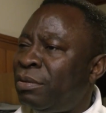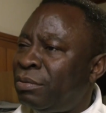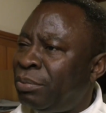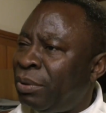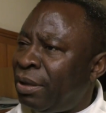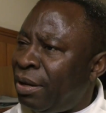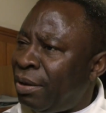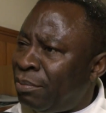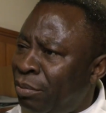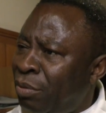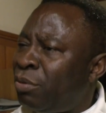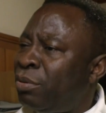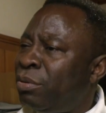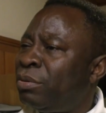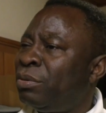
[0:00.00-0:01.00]
ou bien les
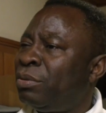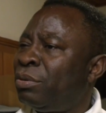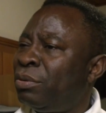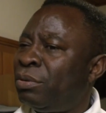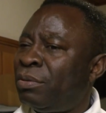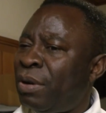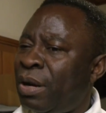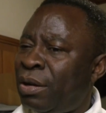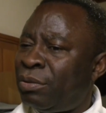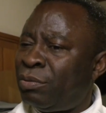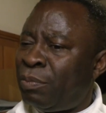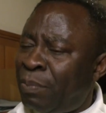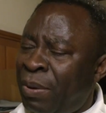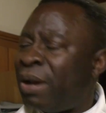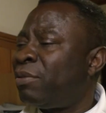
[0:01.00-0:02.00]
mots de, voilà,
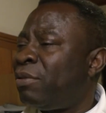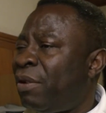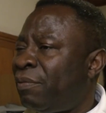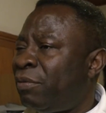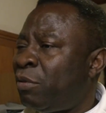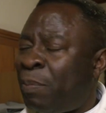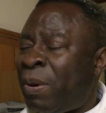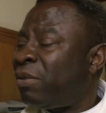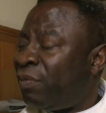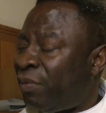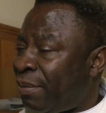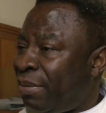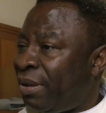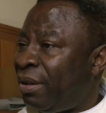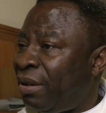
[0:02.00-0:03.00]
du, père de la, père de
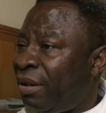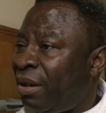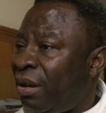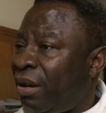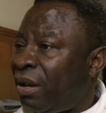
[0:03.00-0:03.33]
famille.